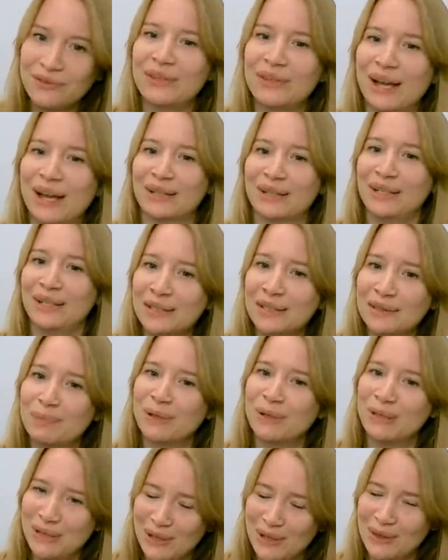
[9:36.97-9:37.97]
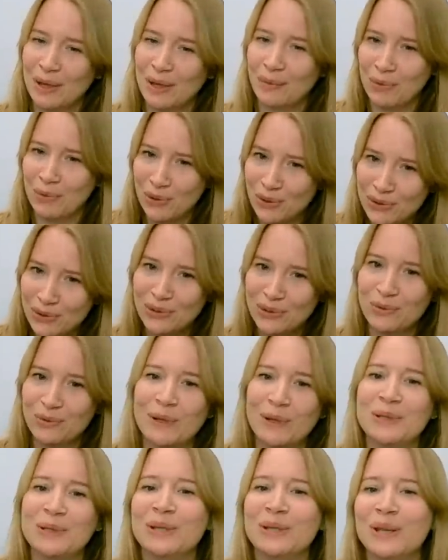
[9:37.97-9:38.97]
Tak, jest pacjenta, pochodzi od
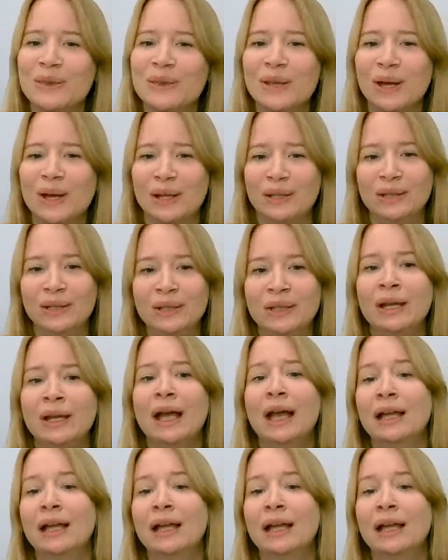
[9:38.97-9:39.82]
pacjenta i